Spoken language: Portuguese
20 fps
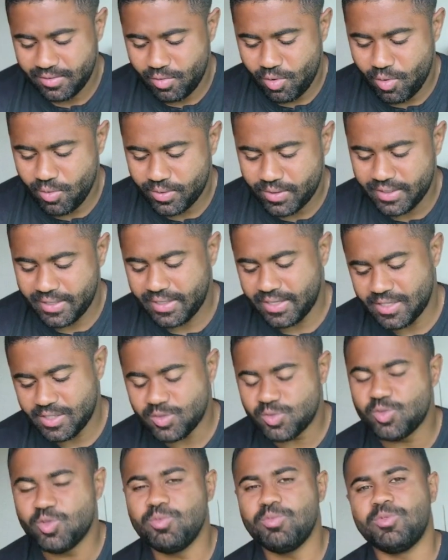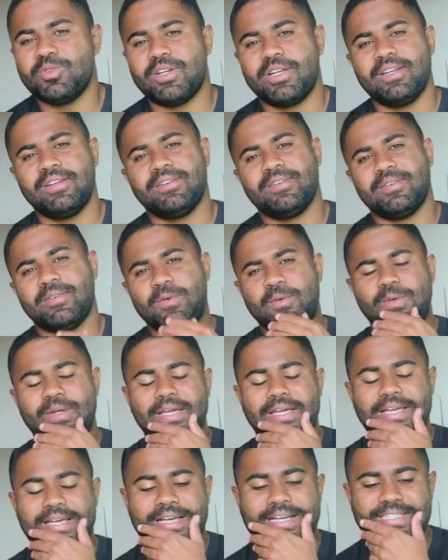Qual que, em resumo, né? O
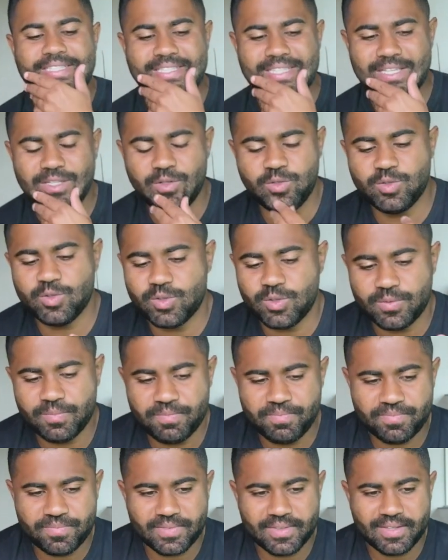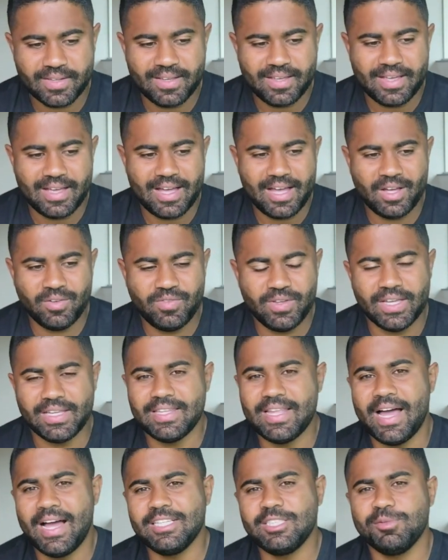que, que quer dizer isso? A
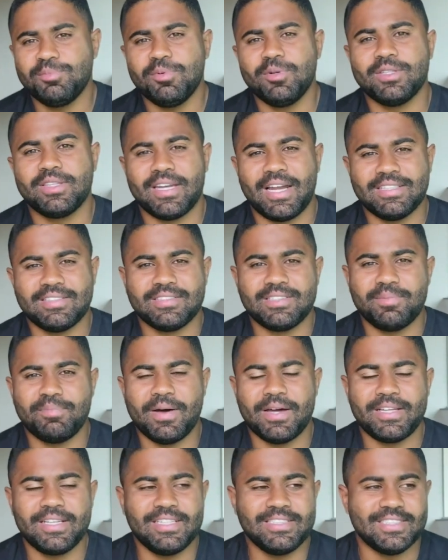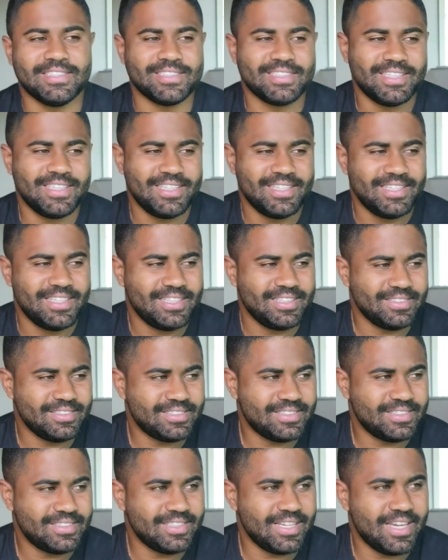verdade por trás das aparências.
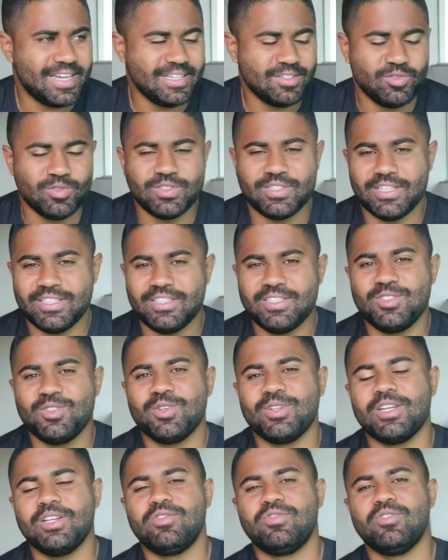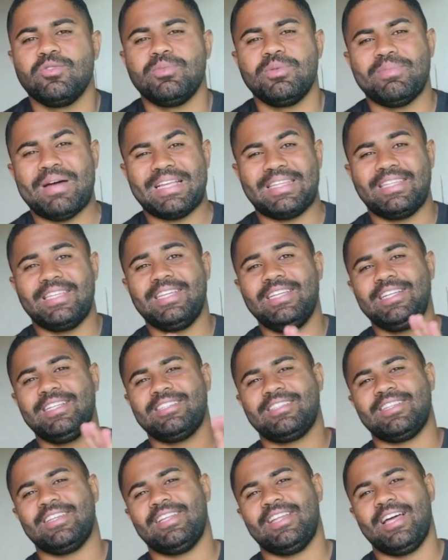É, se você assistiu aquele filme
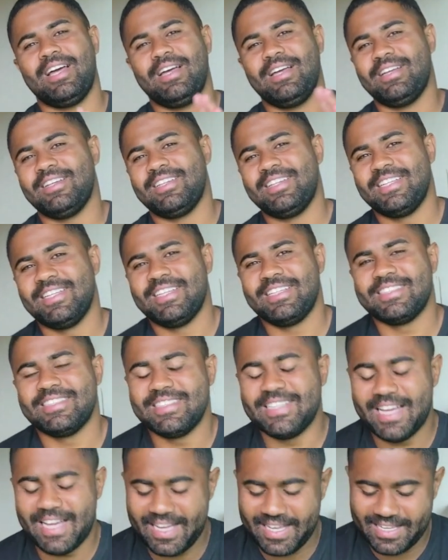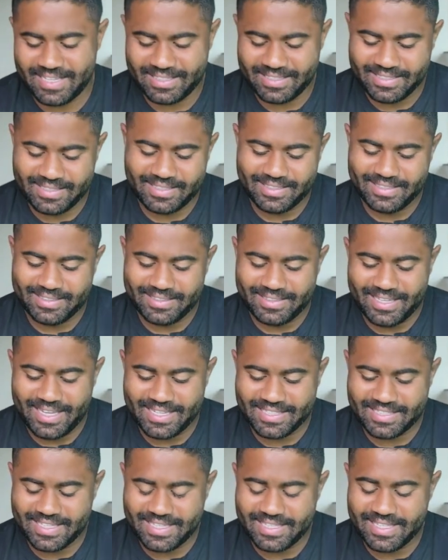Matrix, né, lá dá
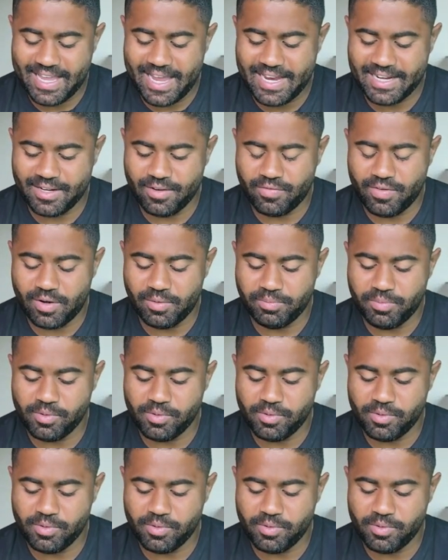essa ideia, né, fala um